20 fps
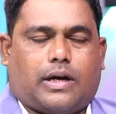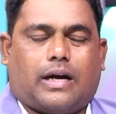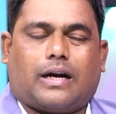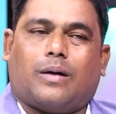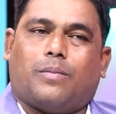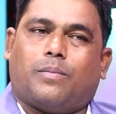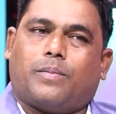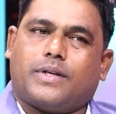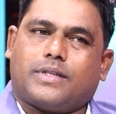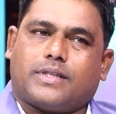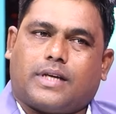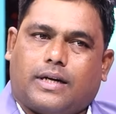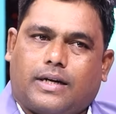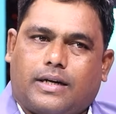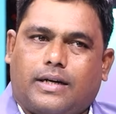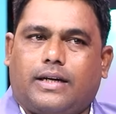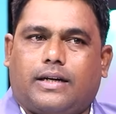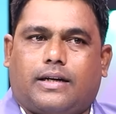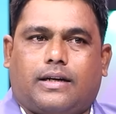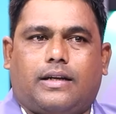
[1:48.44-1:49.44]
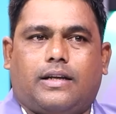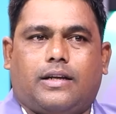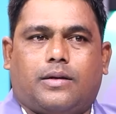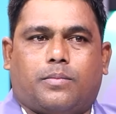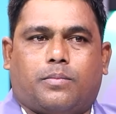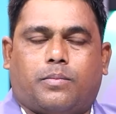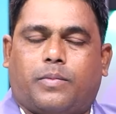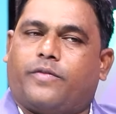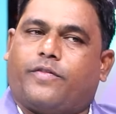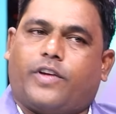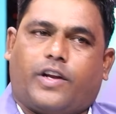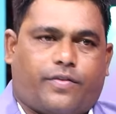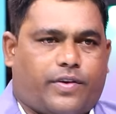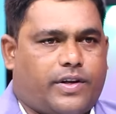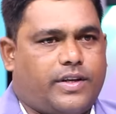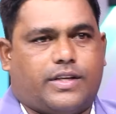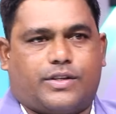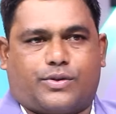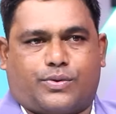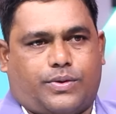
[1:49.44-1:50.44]
ఆ కంపెనీస్ అన్నిటిని మేము
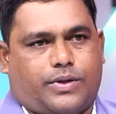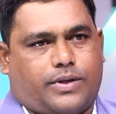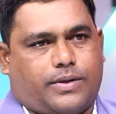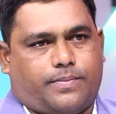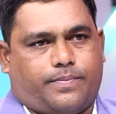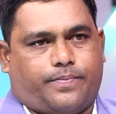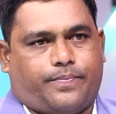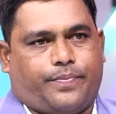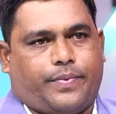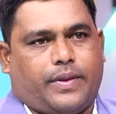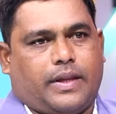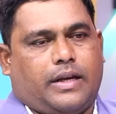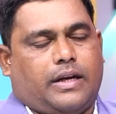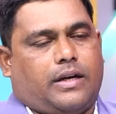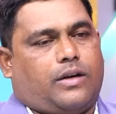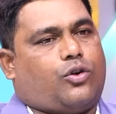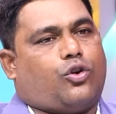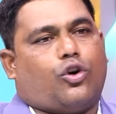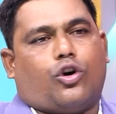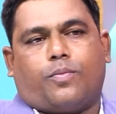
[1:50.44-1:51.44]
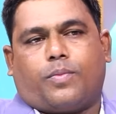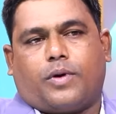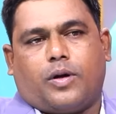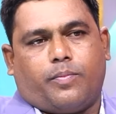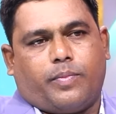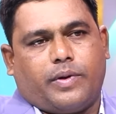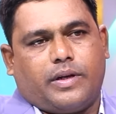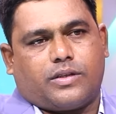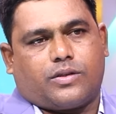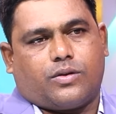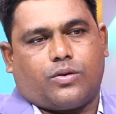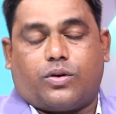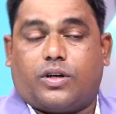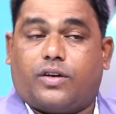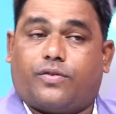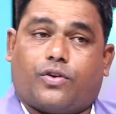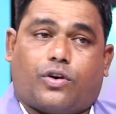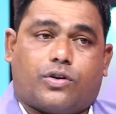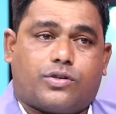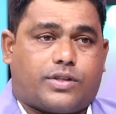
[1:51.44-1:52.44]
వెరిఫై చేసుకుంటాం టాప్ కంపెనీస్లో
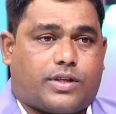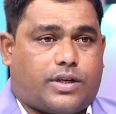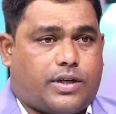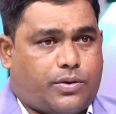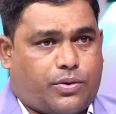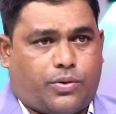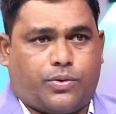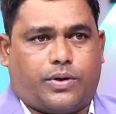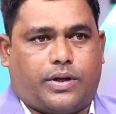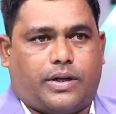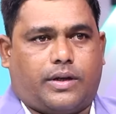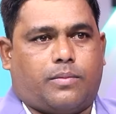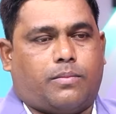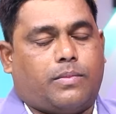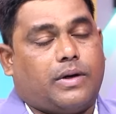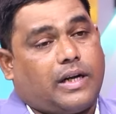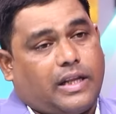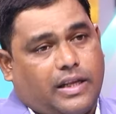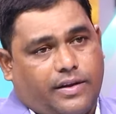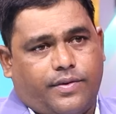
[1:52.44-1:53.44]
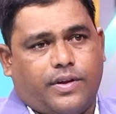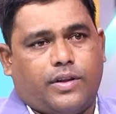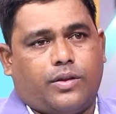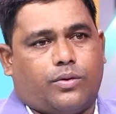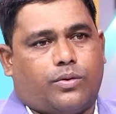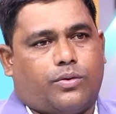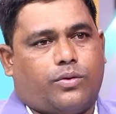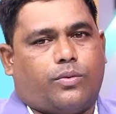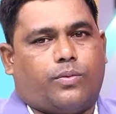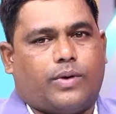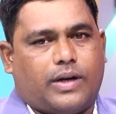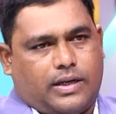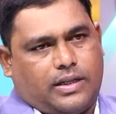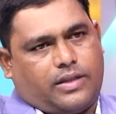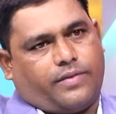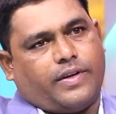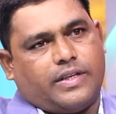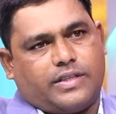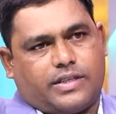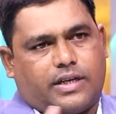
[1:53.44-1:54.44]
కొన్ని ఫ్రాడ్ జరిగినాయి కూడా ఉన్నాయి బట్ ఈవెన్ దో
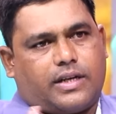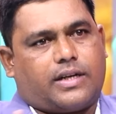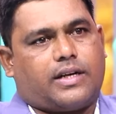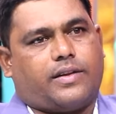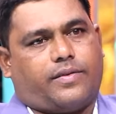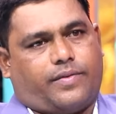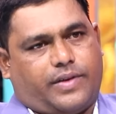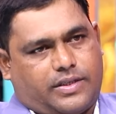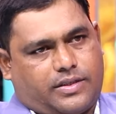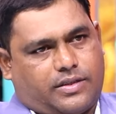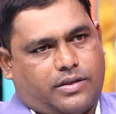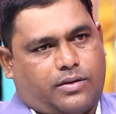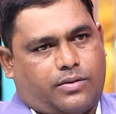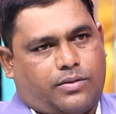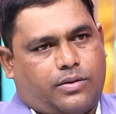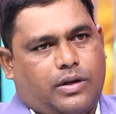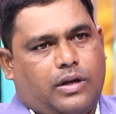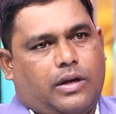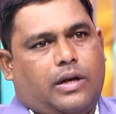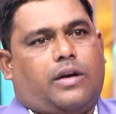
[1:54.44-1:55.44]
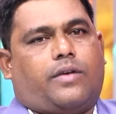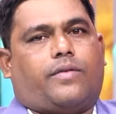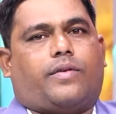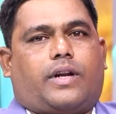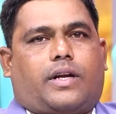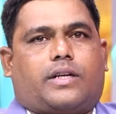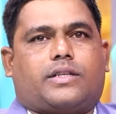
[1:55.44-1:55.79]
వాళ్ళైతే వెంచర్ ఎక్కడ వేస్తారు ఫర్